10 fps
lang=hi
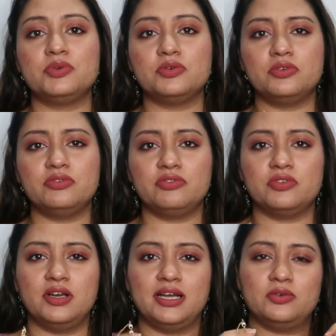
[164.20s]

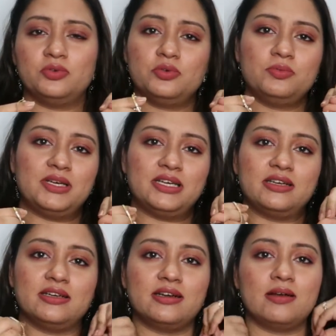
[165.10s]
ब्यूटिफुल आई डोंट नो
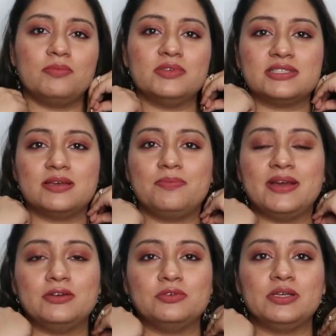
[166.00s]
मैं कब इसे
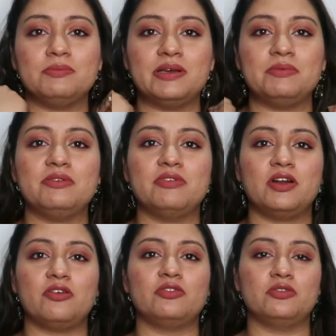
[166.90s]
पहनूंगी मे बी
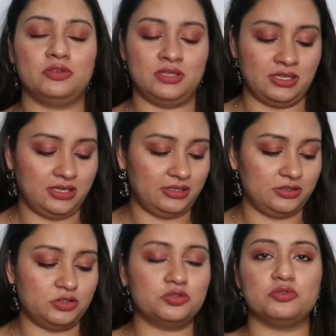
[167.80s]
वन ऑफ
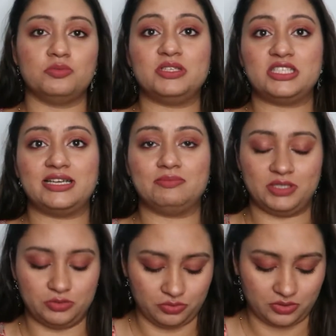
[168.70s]
द शूट में शायद
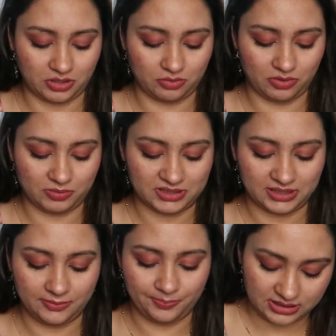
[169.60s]
मैं यूज़ कर लूँ अब
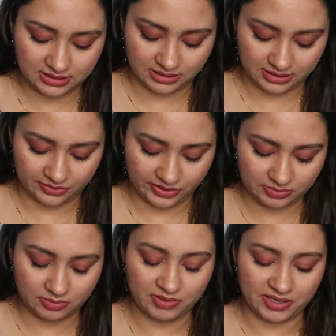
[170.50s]
इसे मतलब इयर
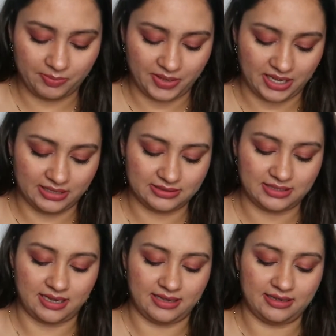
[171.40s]
भी बड़े प्यारे
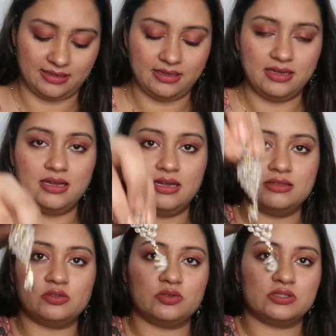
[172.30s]
से आए हैं
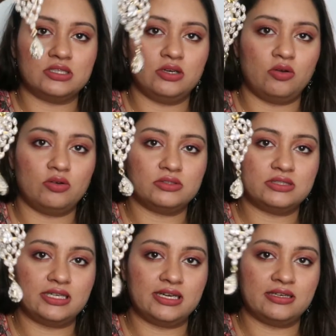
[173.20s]
थोड़े से
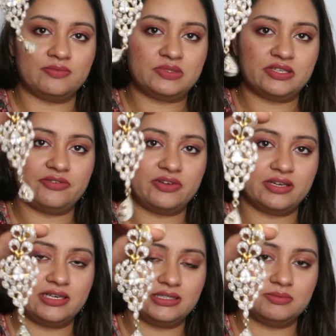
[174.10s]
लॉन्ग से है अब सिर्फ
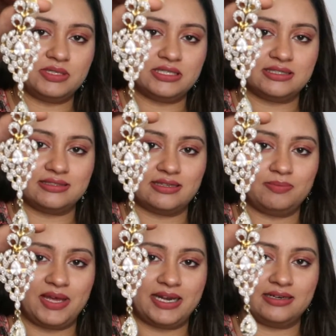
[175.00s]
इयर भी किसी के
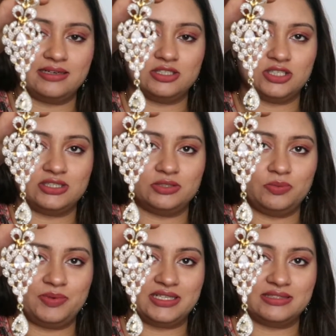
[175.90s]
साथ पेयर करना चाहते
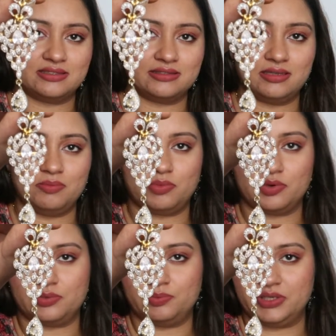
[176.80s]
हो तो पहन सकते हैं
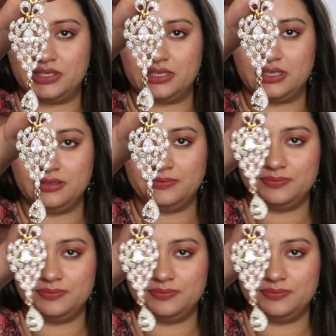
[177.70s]
बहुत प्रटी है